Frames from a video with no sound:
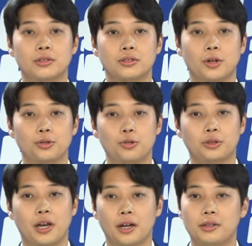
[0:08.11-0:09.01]
전국
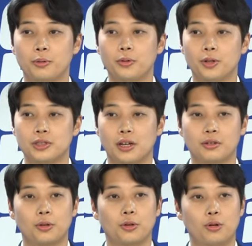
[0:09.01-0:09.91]
대학생위원장
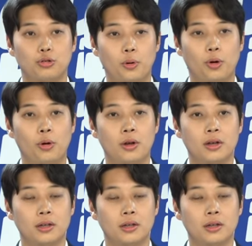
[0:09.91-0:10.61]
선거 후보